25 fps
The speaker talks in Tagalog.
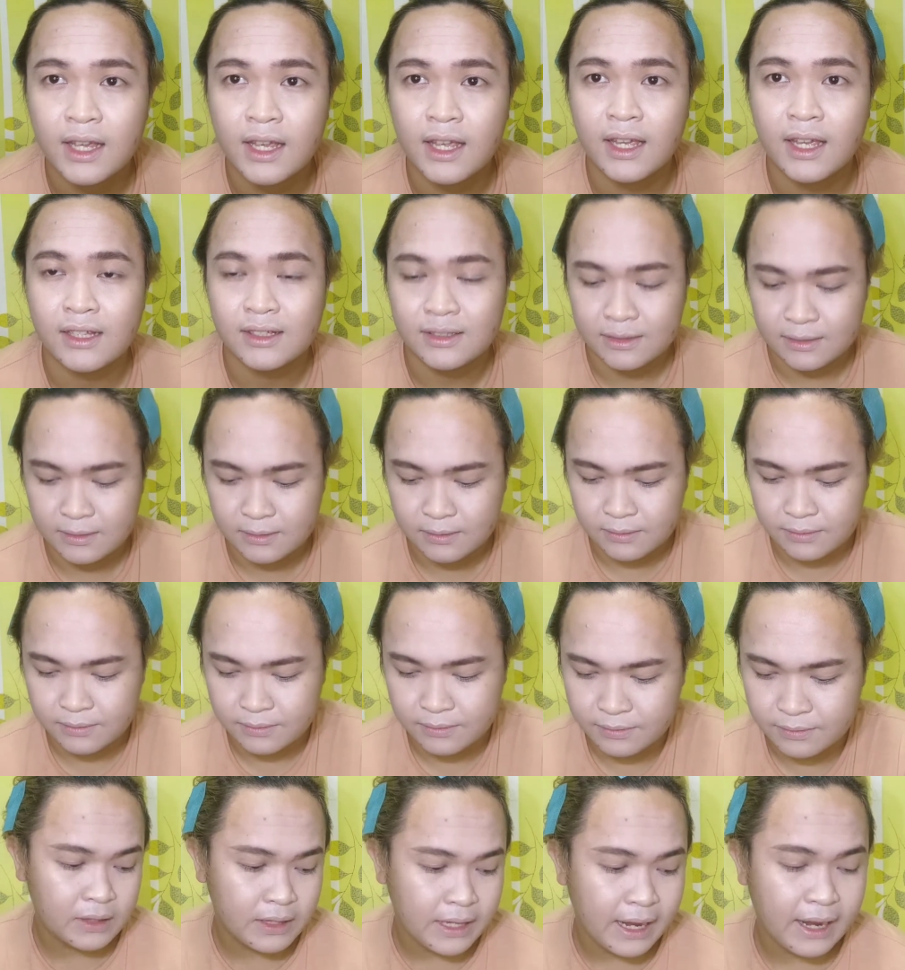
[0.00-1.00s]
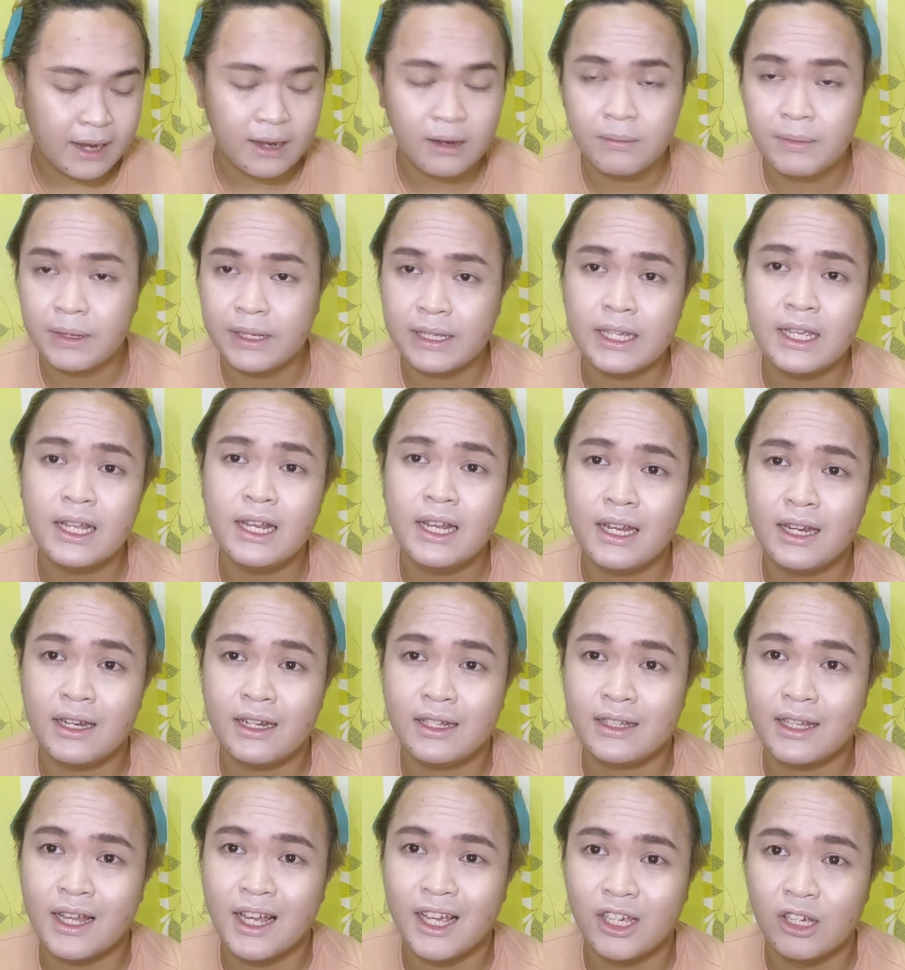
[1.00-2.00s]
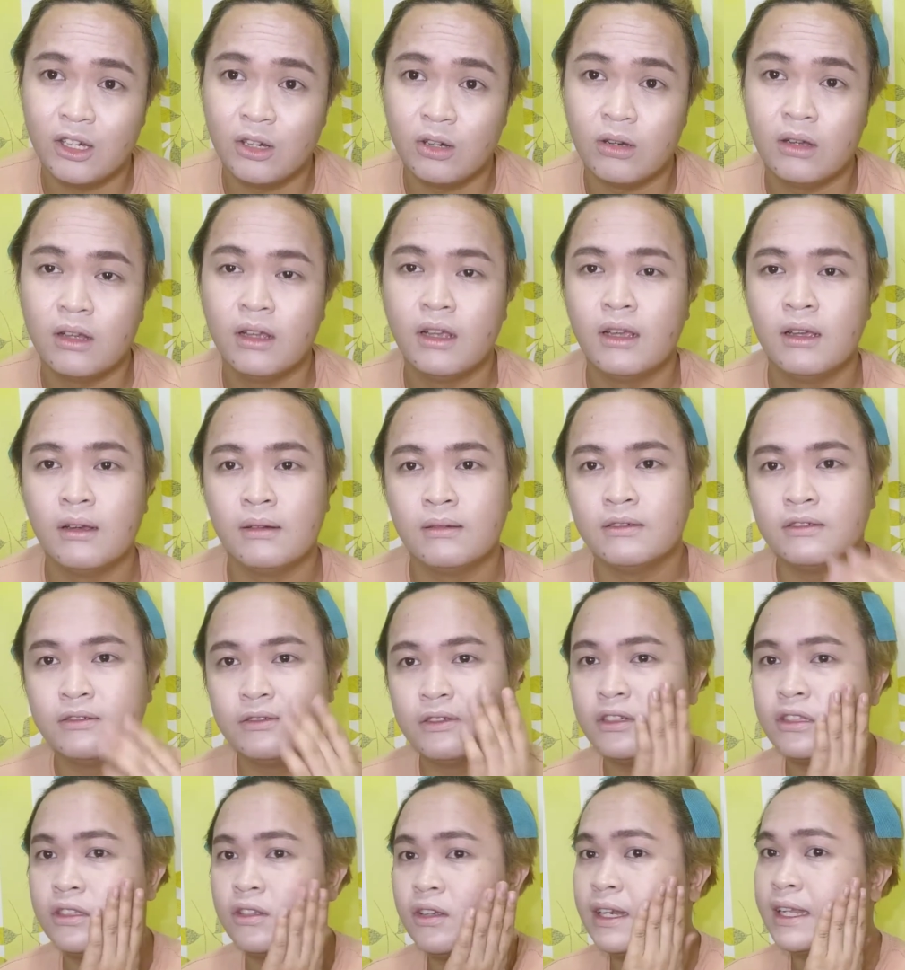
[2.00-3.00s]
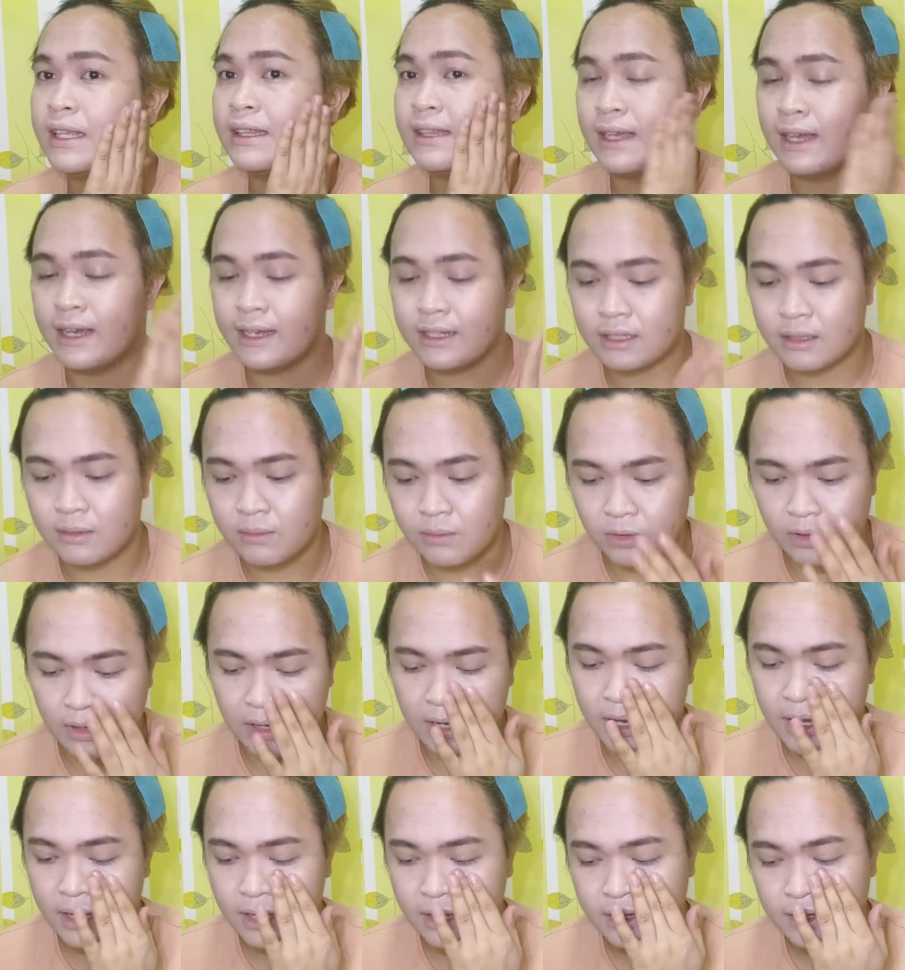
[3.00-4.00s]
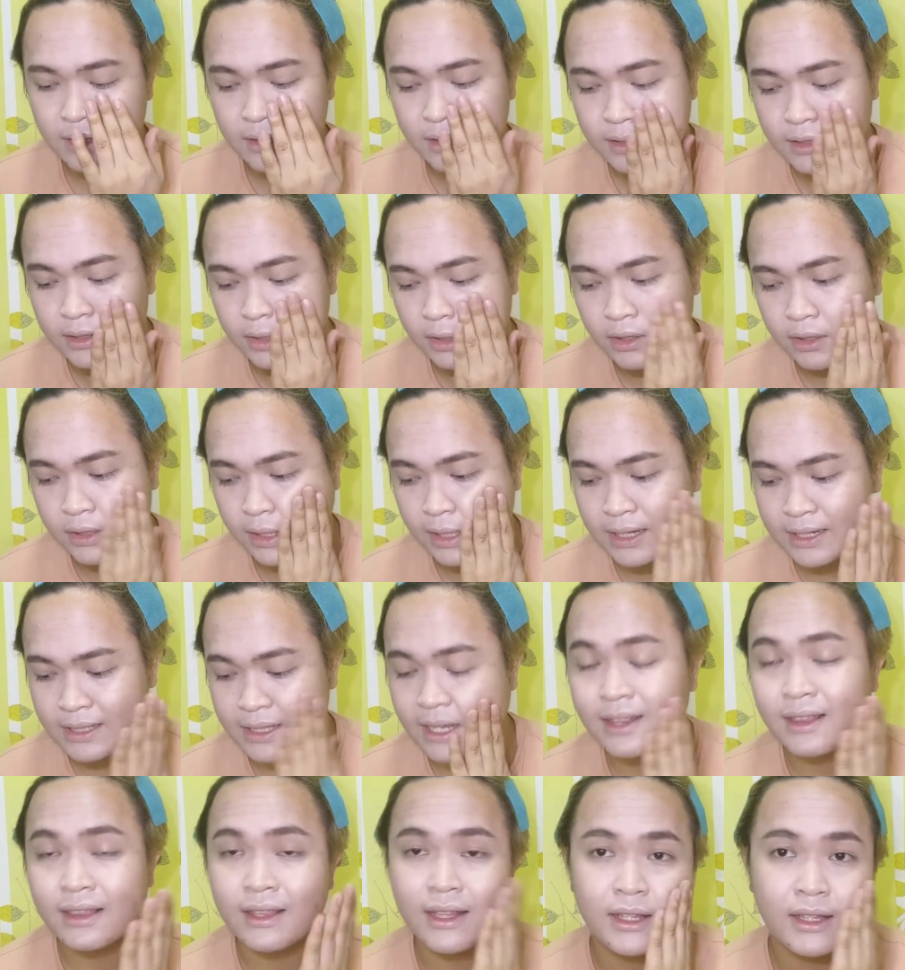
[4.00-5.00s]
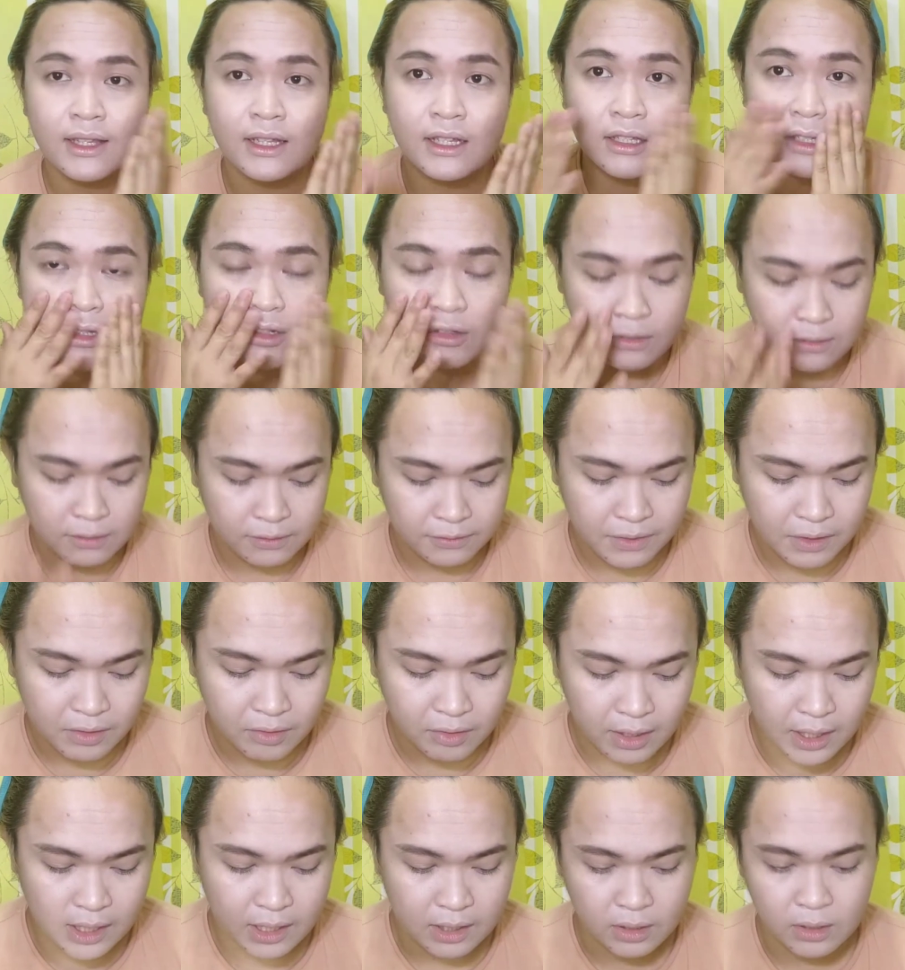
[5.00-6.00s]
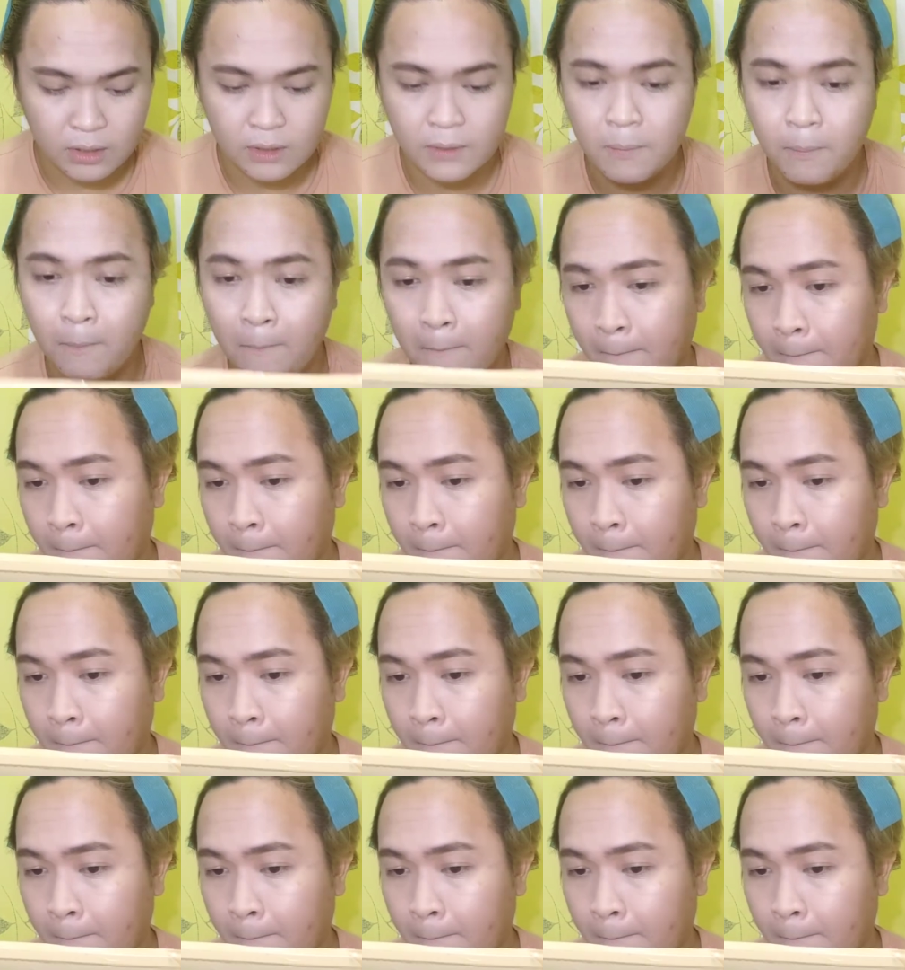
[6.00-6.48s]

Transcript: Ayan. So, dahil may kilay na tayo, move ulit tayo sa mukha. So, nag-set na din yung foundation.